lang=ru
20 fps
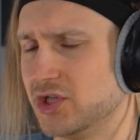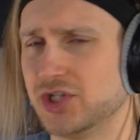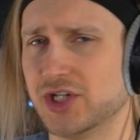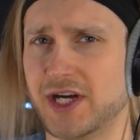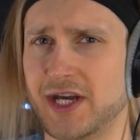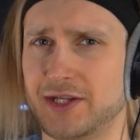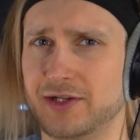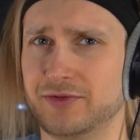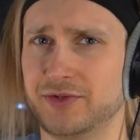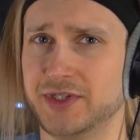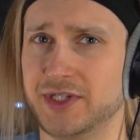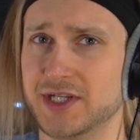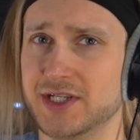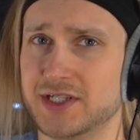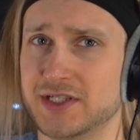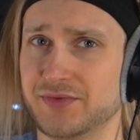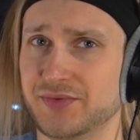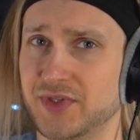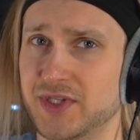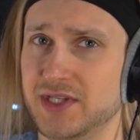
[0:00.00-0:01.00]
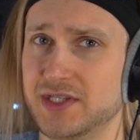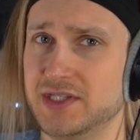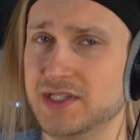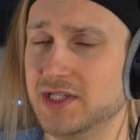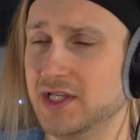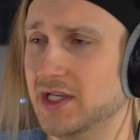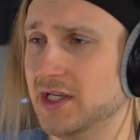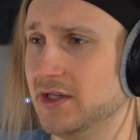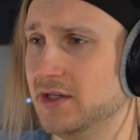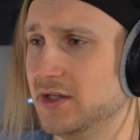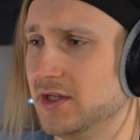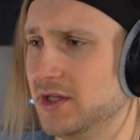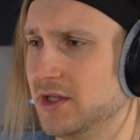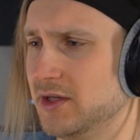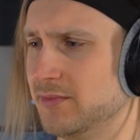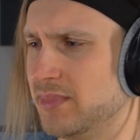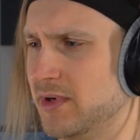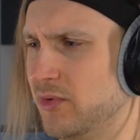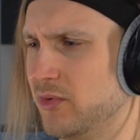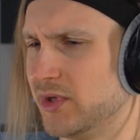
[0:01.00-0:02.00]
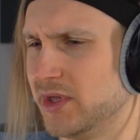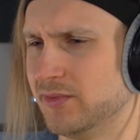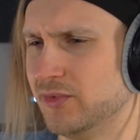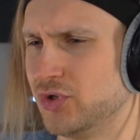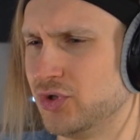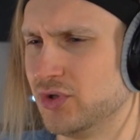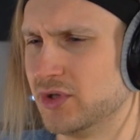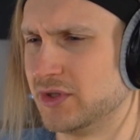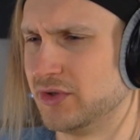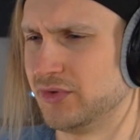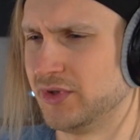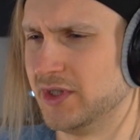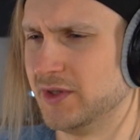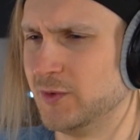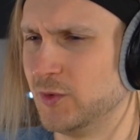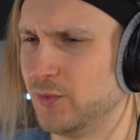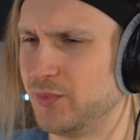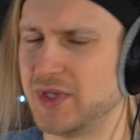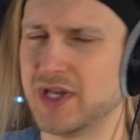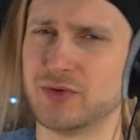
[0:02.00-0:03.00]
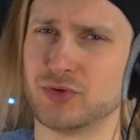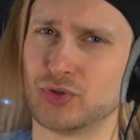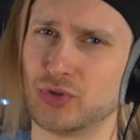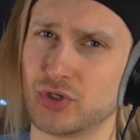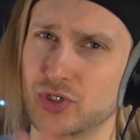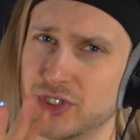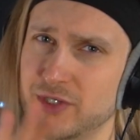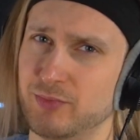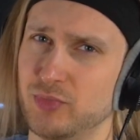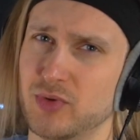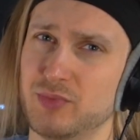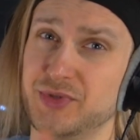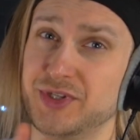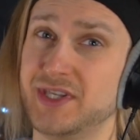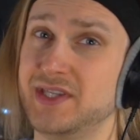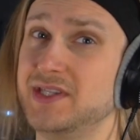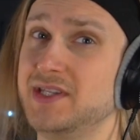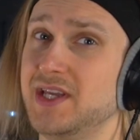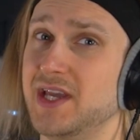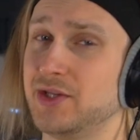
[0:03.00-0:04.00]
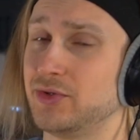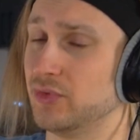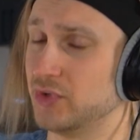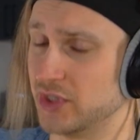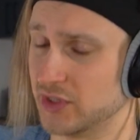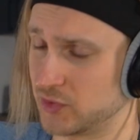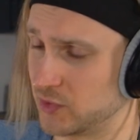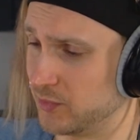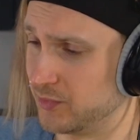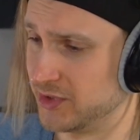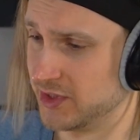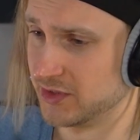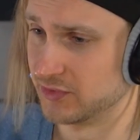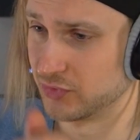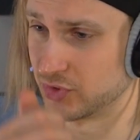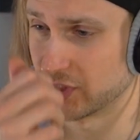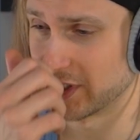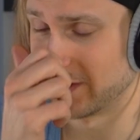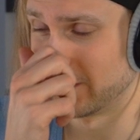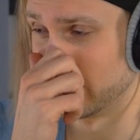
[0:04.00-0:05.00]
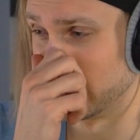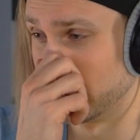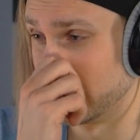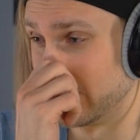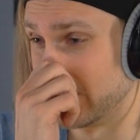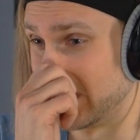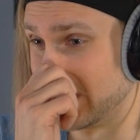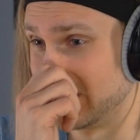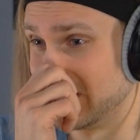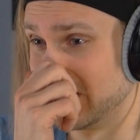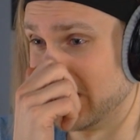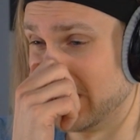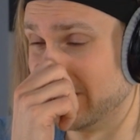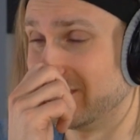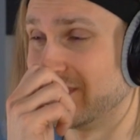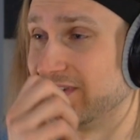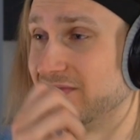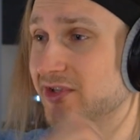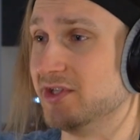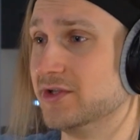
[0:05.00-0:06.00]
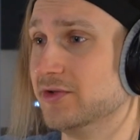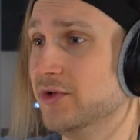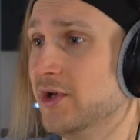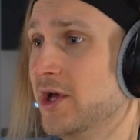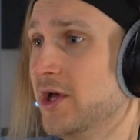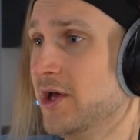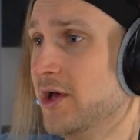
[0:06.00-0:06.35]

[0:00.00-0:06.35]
G-Idol есть в KDA, и, по-моему, там еще из других групп, я уж точно не помню, KDA я тоже особо не изучал, но один клип их видел.